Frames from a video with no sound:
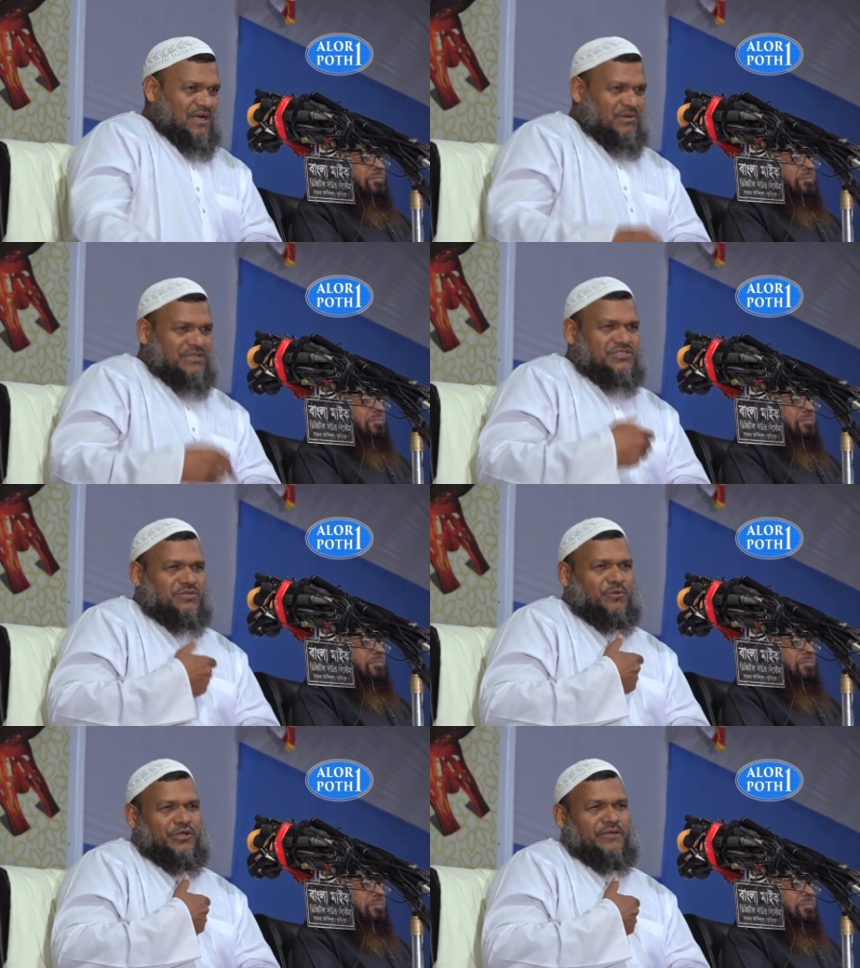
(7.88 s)
আমার
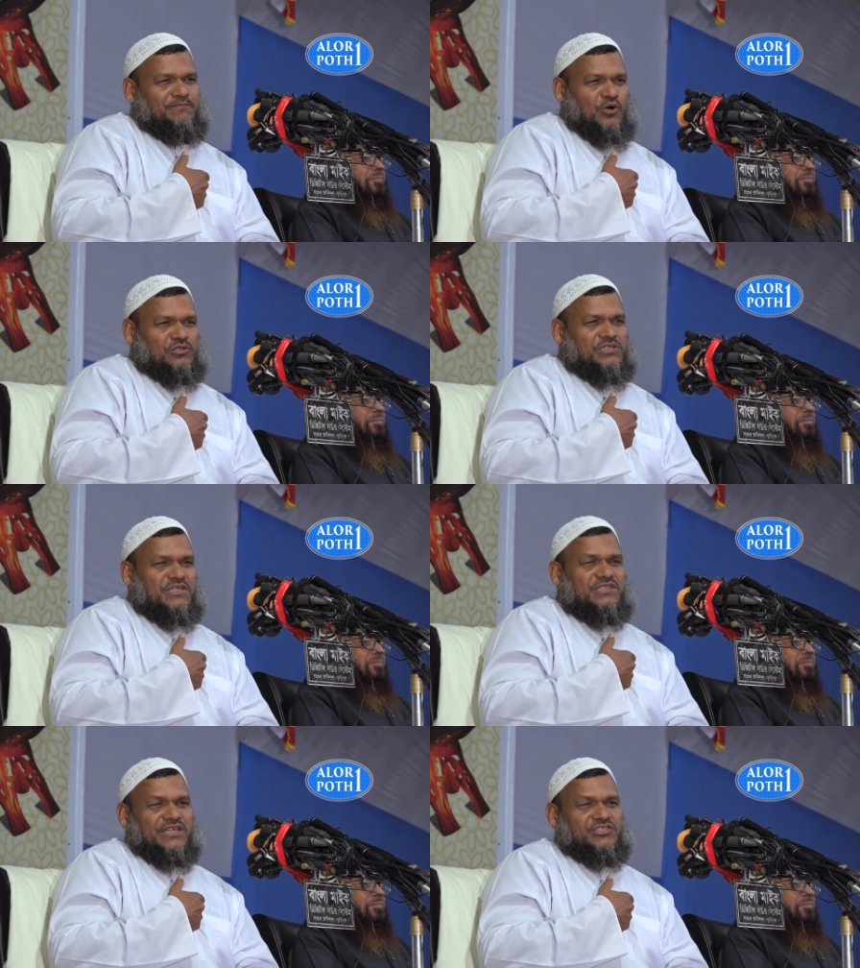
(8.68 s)
জীবনে
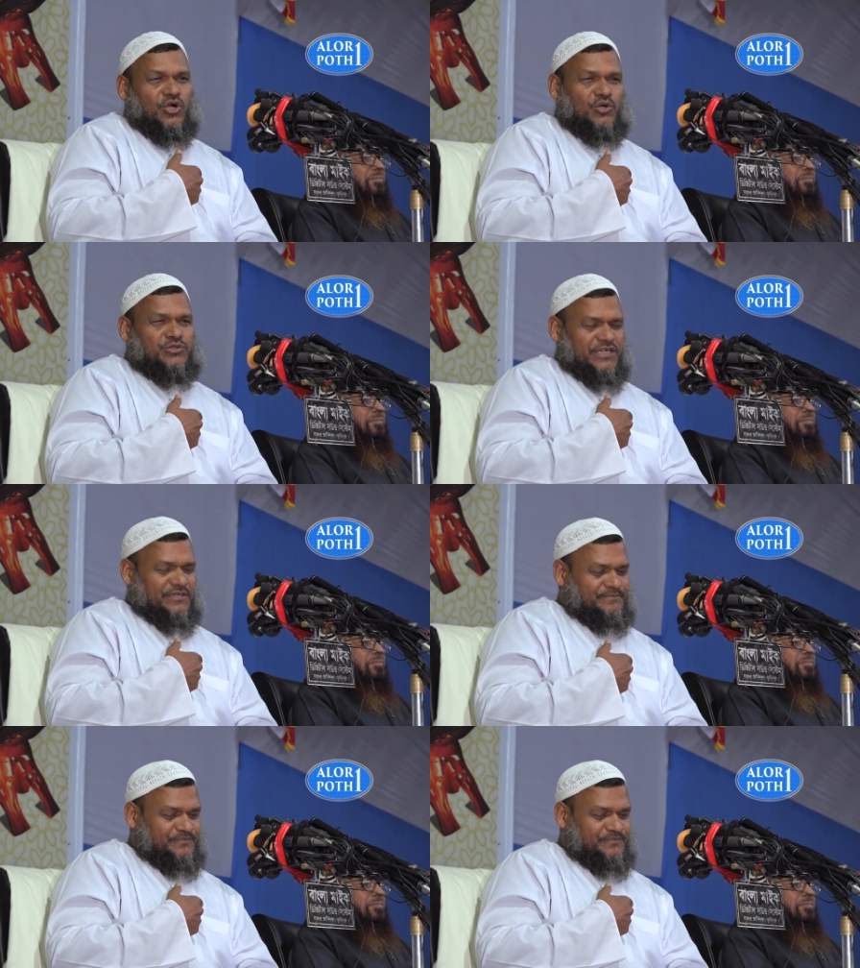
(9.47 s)
বক্তৃতার জগতে